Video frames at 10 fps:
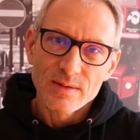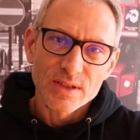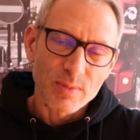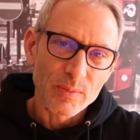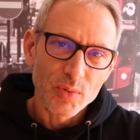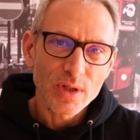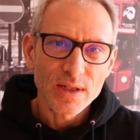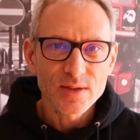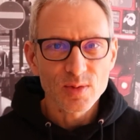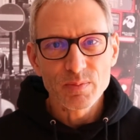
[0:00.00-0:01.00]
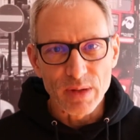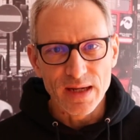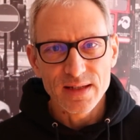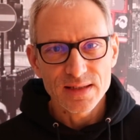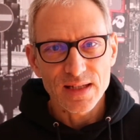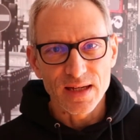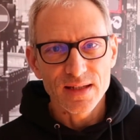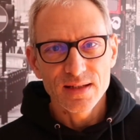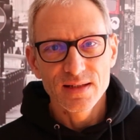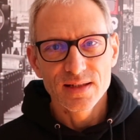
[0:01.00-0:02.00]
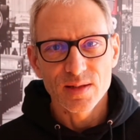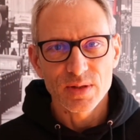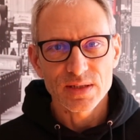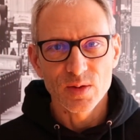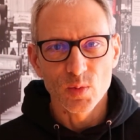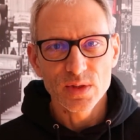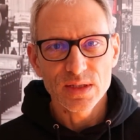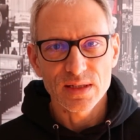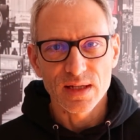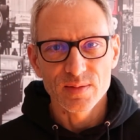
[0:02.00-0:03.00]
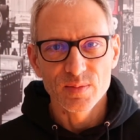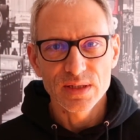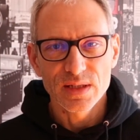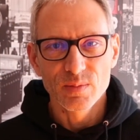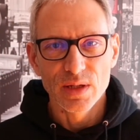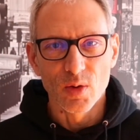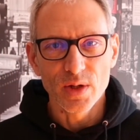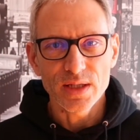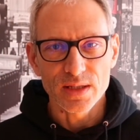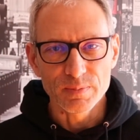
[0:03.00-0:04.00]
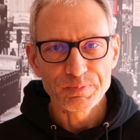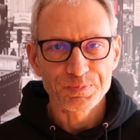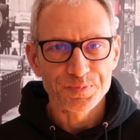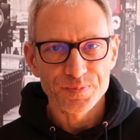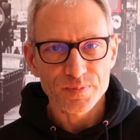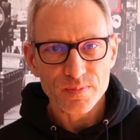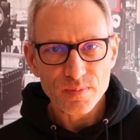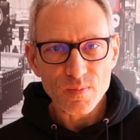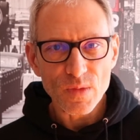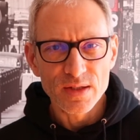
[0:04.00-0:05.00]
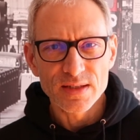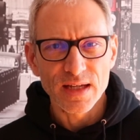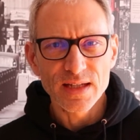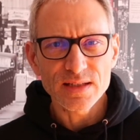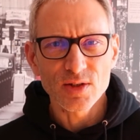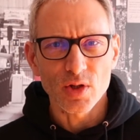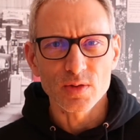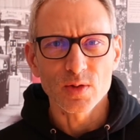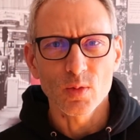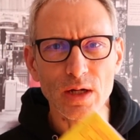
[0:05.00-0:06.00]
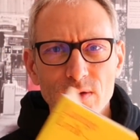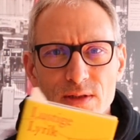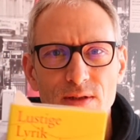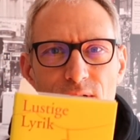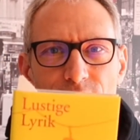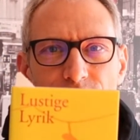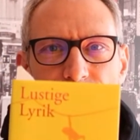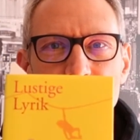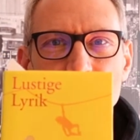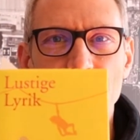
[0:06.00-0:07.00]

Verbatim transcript: Zwei Bücher, die so die beiden Seiten dieser Passionszeit ein bisschen beleuchten. Das erste schaut so aus, das ist ein